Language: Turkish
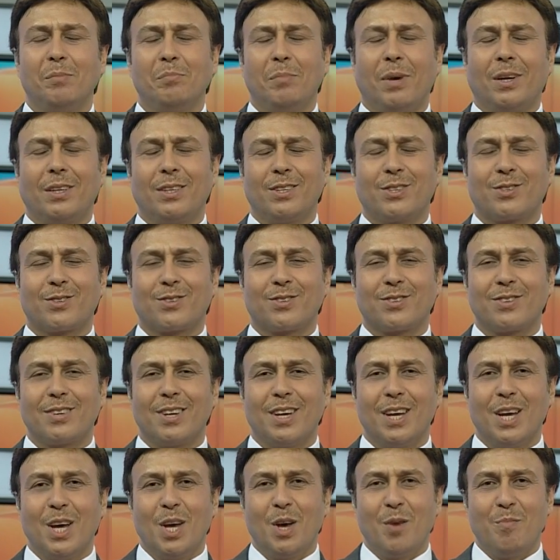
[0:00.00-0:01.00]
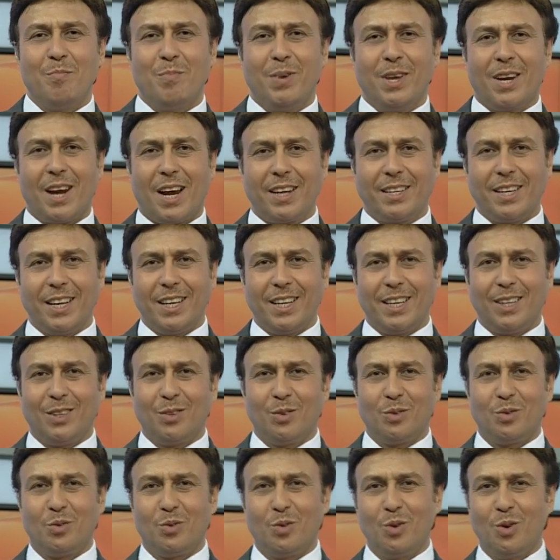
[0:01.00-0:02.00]
Barış bir
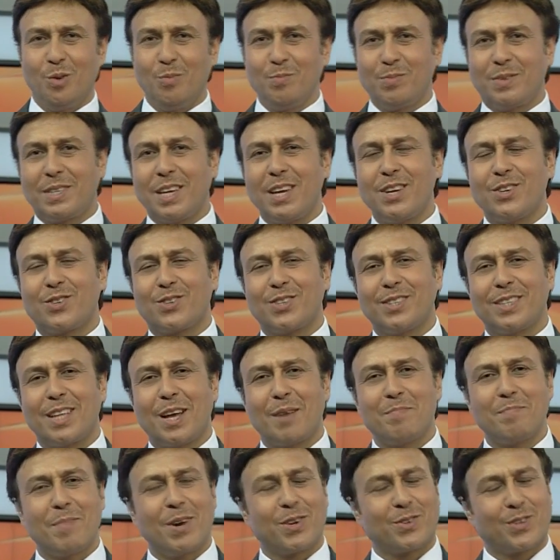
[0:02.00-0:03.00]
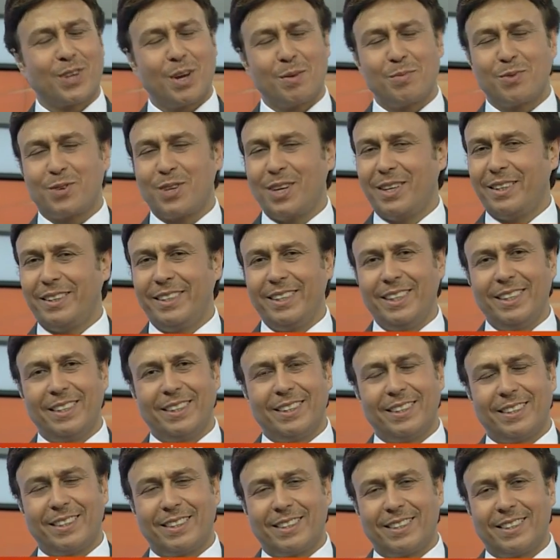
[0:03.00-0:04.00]
annenin gülümseyişinden başka bir şey
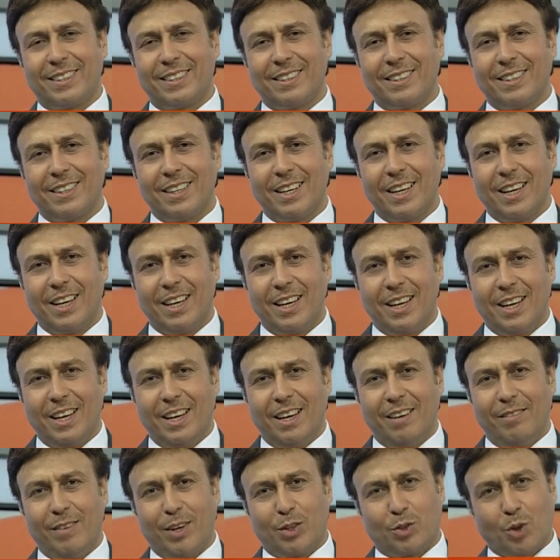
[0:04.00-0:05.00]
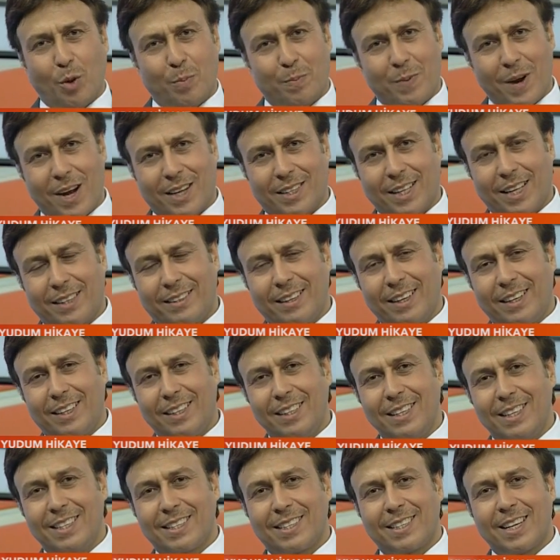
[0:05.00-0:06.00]
değildir. Ve toprakta
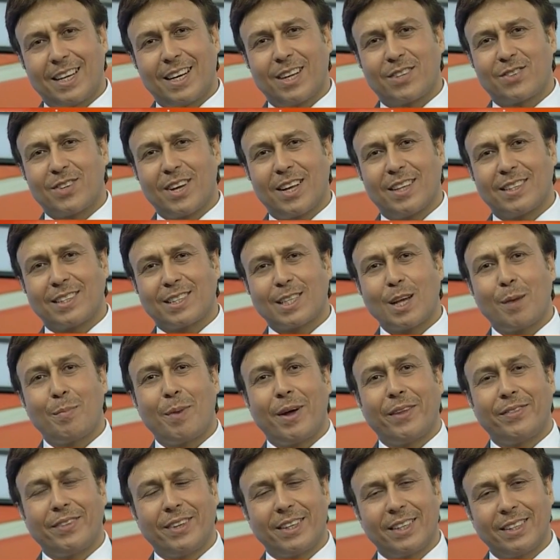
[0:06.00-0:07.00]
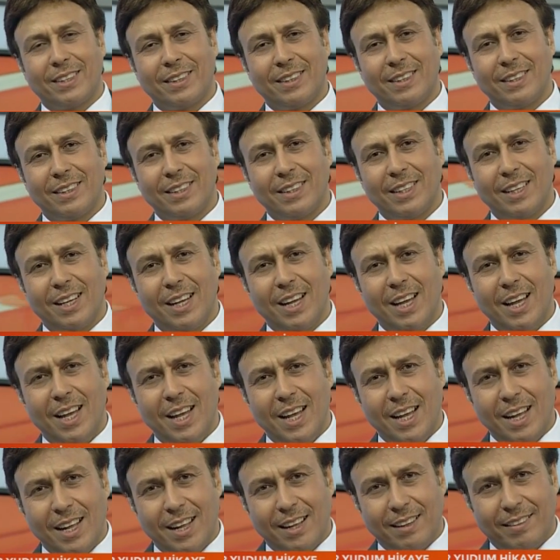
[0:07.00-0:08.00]
derin izler açan sabanların
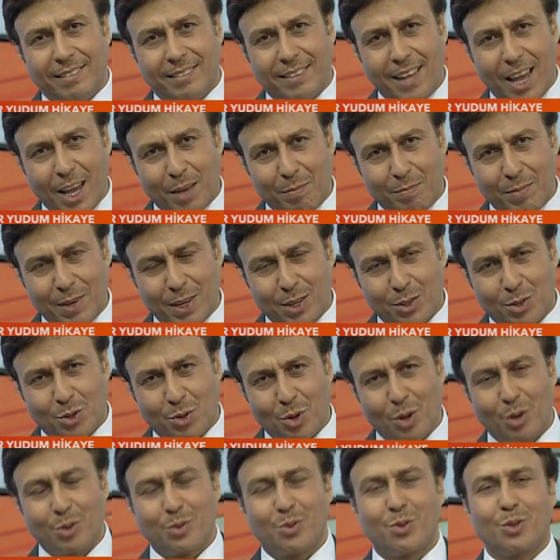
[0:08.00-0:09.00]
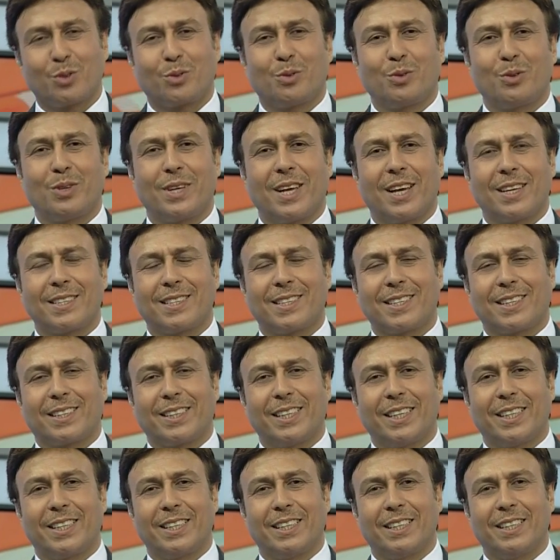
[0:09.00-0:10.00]
tek bir sözcüktür
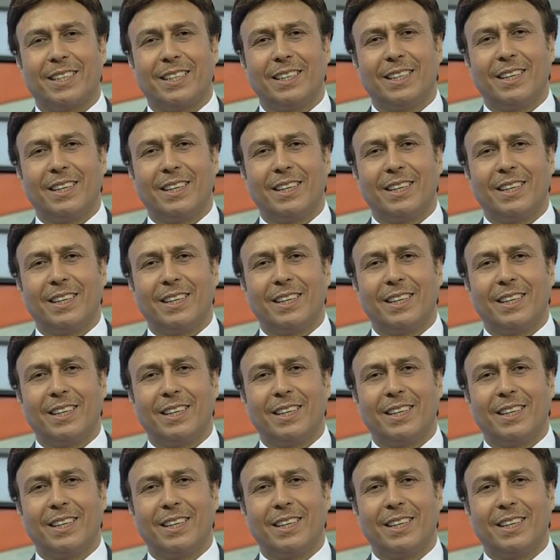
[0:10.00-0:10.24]
yazdıkları.